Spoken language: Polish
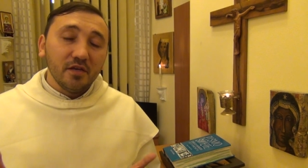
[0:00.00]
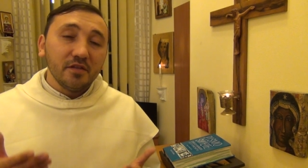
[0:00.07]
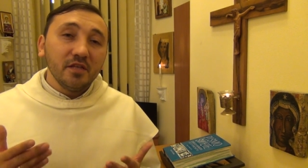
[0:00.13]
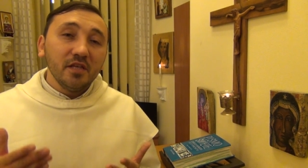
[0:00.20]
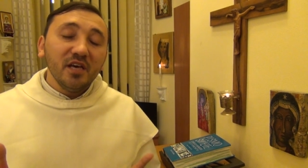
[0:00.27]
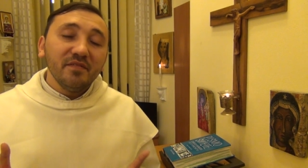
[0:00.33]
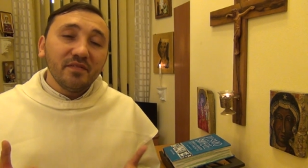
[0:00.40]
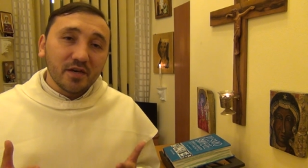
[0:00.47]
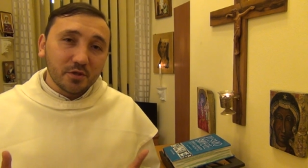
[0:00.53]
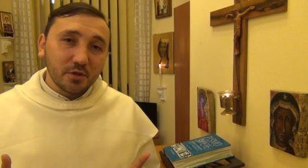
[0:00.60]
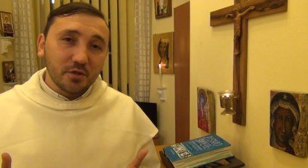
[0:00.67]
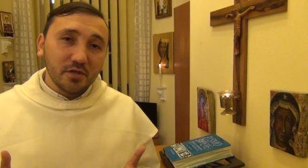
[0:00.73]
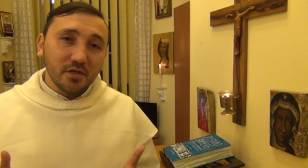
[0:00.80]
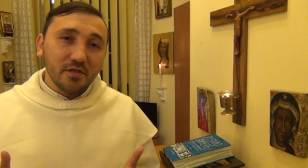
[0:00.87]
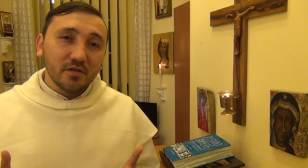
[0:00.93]
Nie waż
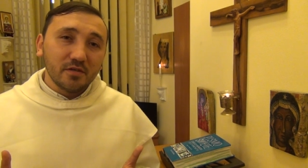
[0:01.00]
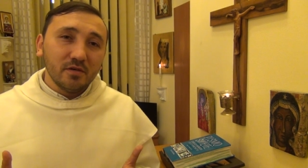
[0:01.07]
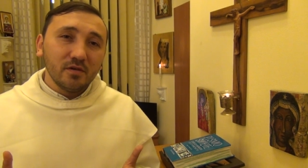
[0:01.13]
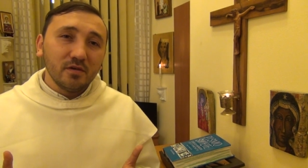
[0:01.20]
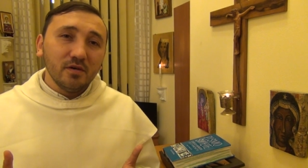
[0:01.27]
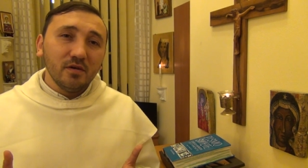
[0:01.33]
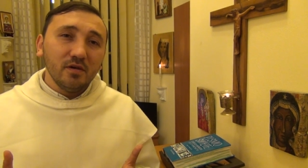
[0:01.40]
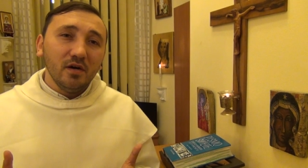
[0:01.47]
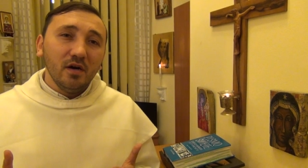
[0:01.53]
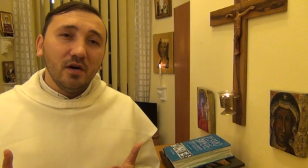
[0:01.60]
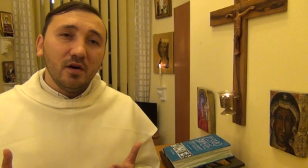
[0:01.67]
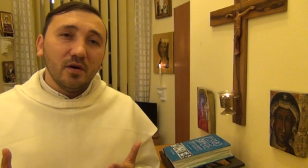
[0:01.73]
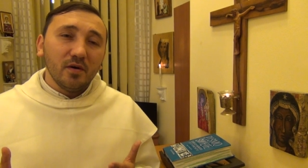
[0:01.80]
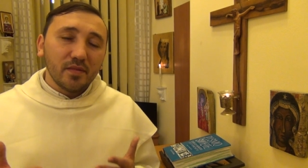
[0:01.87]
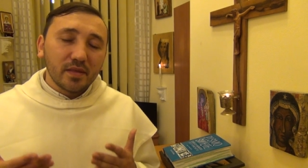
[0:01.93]
się nikogo
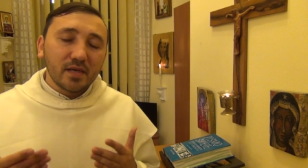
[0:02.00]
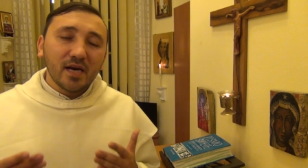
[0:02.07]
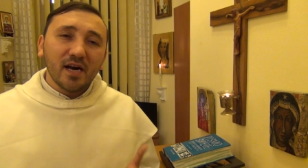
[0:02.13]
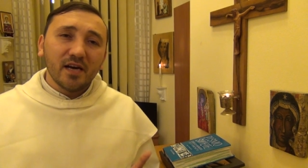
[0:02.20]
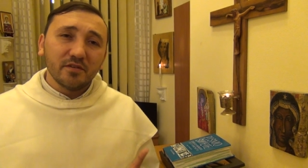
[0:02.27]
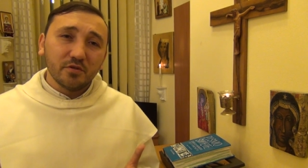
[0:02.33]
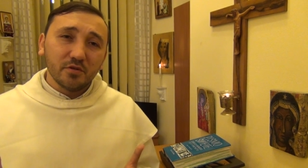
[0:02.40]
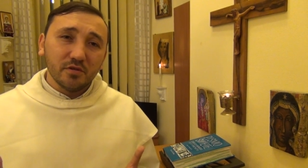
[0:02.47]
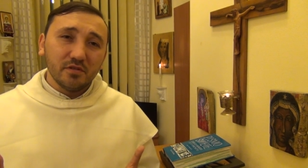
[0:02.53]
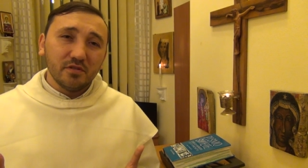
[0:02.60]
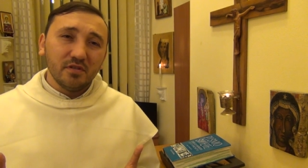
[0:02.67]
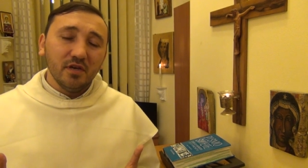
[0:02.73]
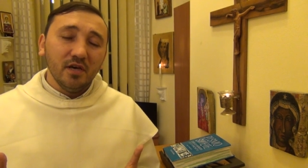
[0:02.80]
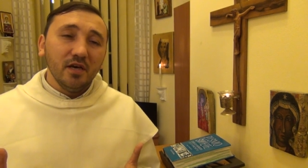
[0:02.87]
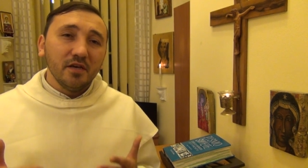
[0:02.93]

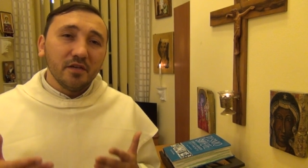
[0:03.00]
oskarżyć.